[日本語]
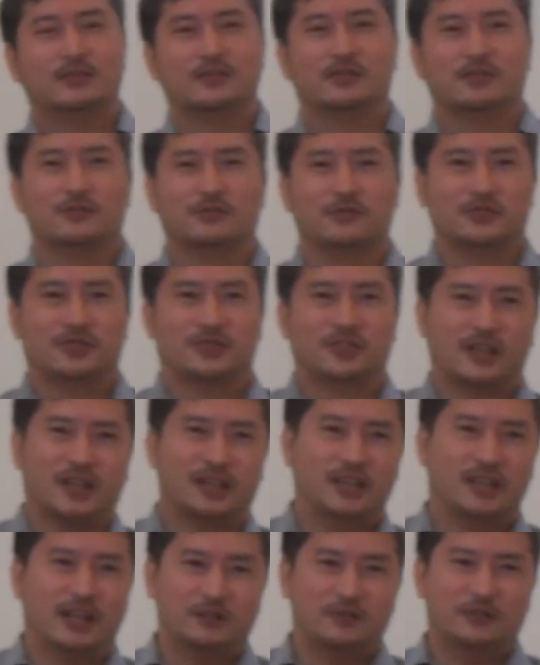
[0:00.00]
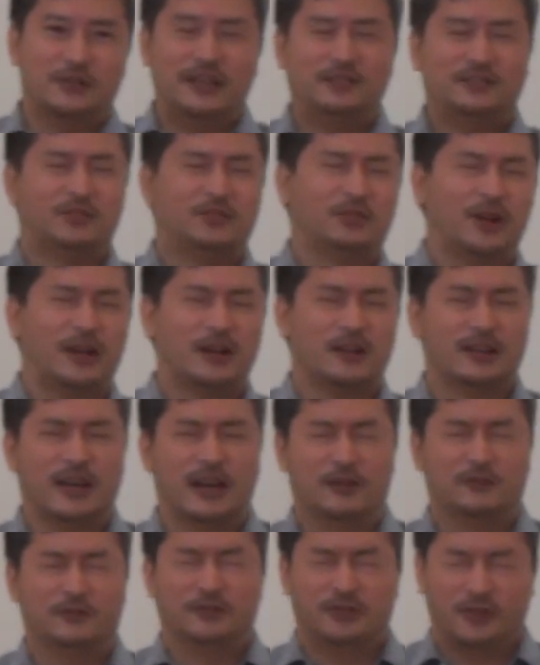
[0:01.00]
示場の地下にあるレストラン
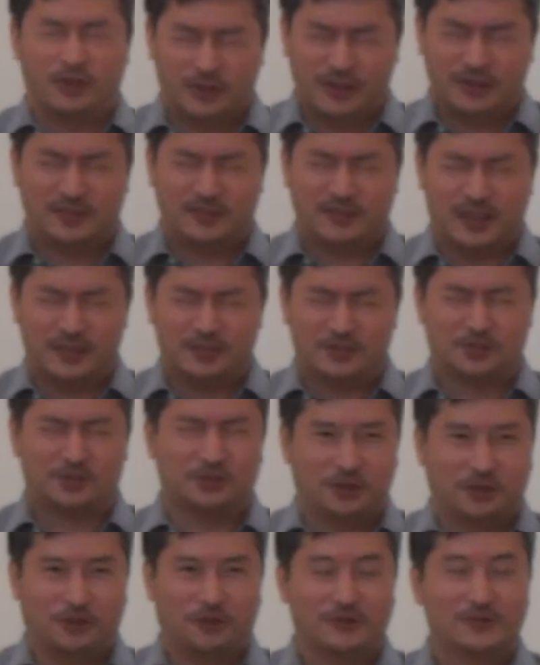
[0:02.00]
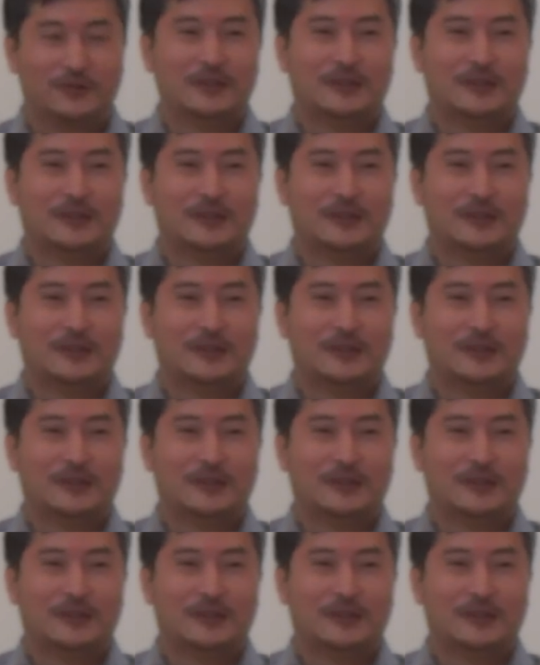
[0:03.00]
であるそうですか主よ